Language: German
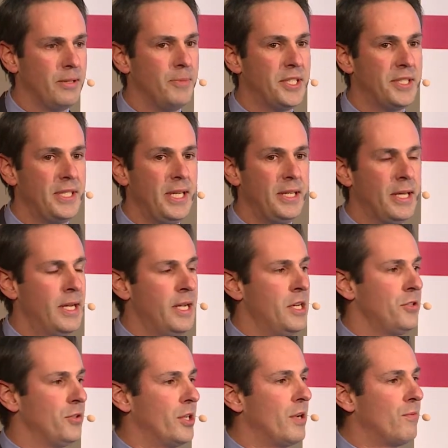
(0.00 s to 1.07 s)
bezieht,
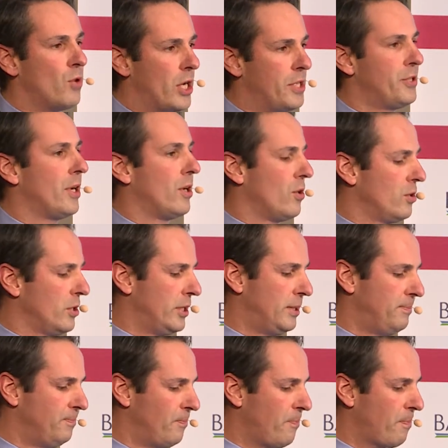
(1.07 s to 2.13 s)
sondern wo also auch
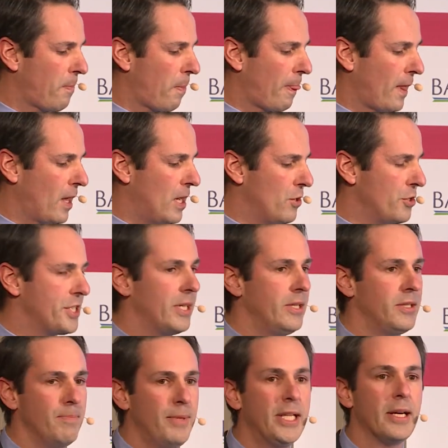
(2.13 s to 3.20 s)
ähm,
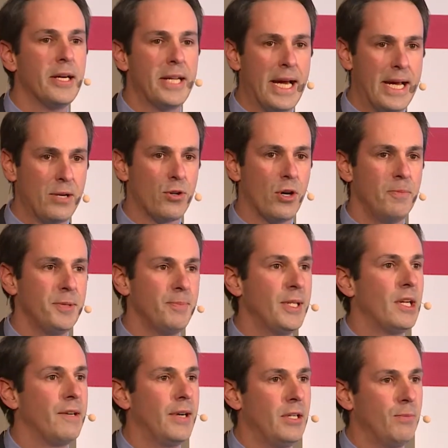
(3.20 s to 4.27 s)
Haushalte mittleren Einkommens
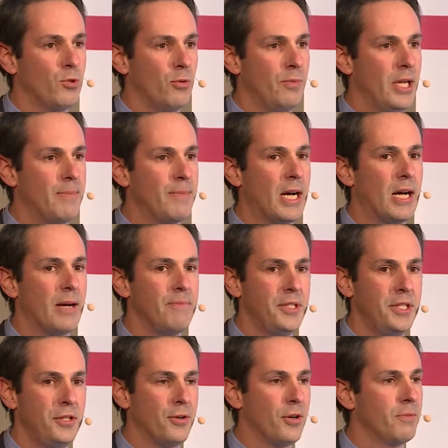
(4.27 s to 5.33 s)
mittlerweile Probleme haben,
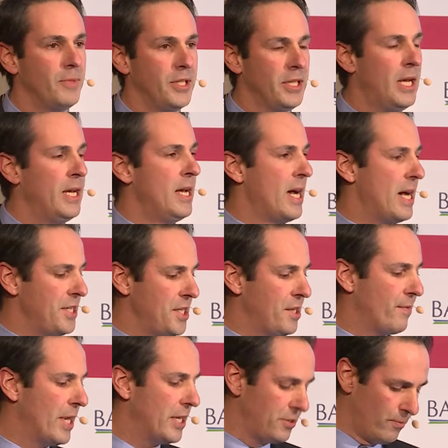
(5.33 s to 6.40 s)
sich noch mit
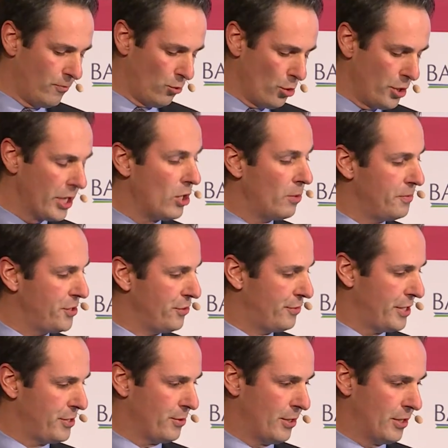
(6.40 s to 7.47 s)
adäquatem Wohnraum zu
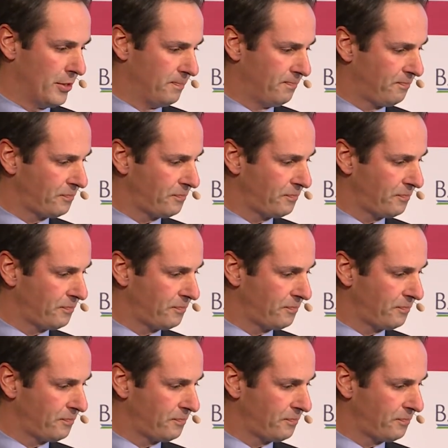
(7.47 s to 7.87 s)
versorgen.